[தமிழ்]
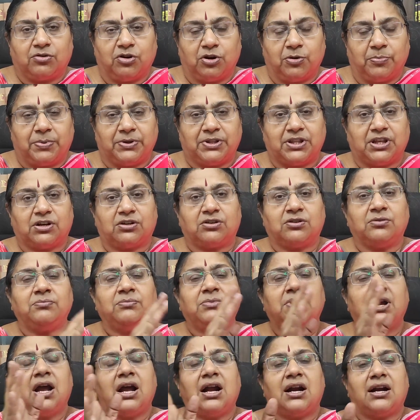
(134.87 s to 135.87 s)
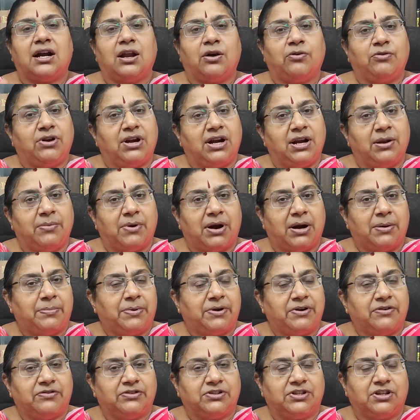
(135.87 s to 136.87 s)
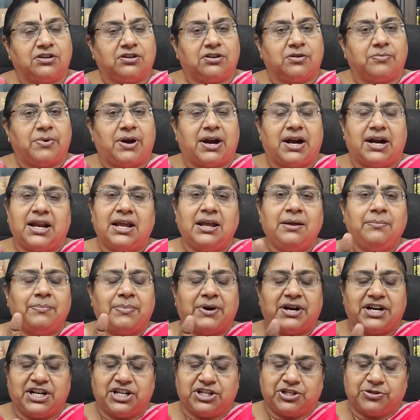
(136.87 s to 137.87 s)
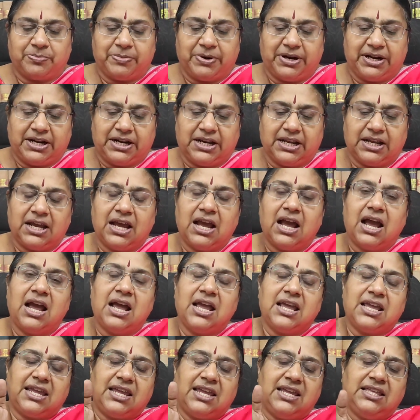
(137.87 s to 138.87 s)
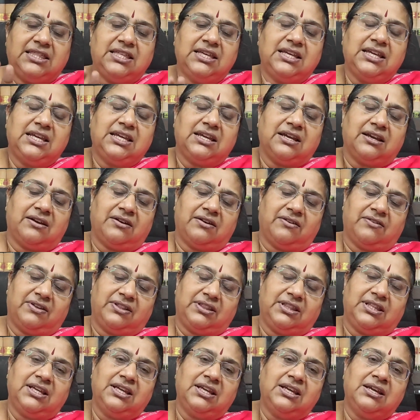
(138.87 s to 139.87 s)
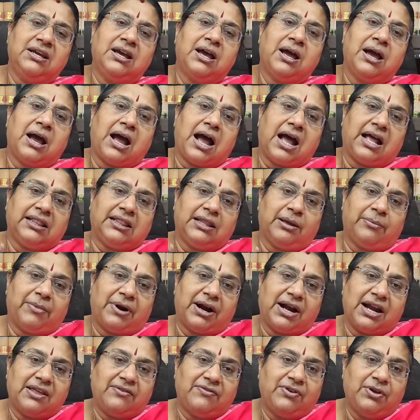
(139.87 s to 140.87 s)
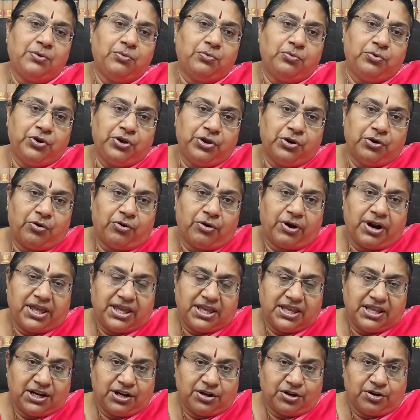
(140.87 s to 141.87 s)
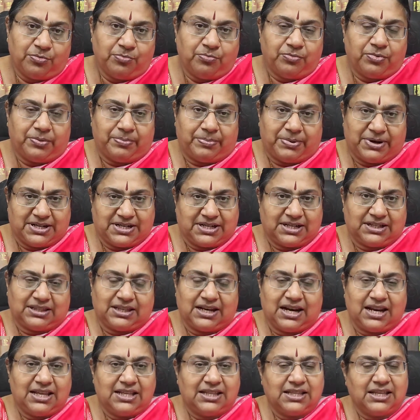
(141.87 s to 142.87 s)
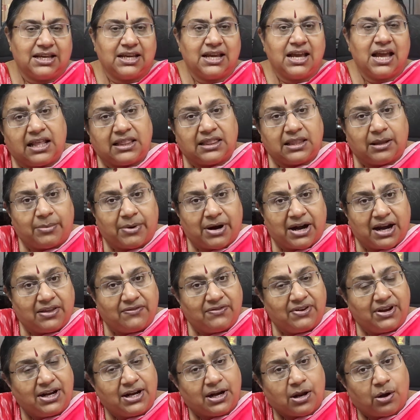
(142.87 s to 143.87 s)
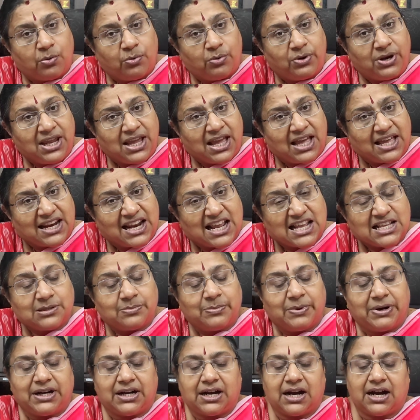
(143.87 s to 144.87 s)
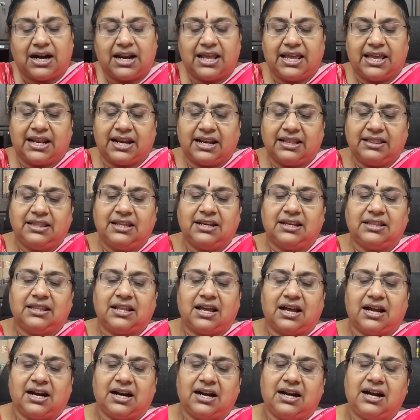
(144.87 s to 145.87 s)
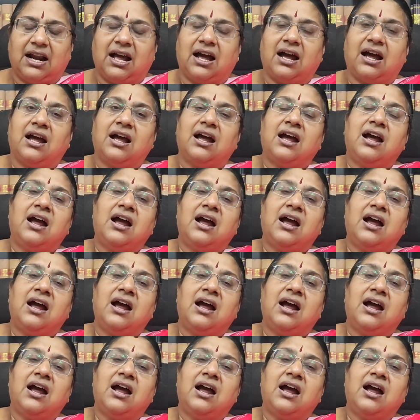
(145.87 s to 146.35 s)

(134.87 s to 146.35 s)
கொடுப்பதற்கும் டவுரி டிமாண்ட் பண்ணுவதற்குமான பனிஷ்மெண்ட்டு இது வந்து அந்த மனைவி உயிரோடு இருக்கும் பட்சத்தில் இதே அந்த மனைவி டவுரி ஹராஸ்மெண்ட்டால் இறந்துருந்தாங்கன்னா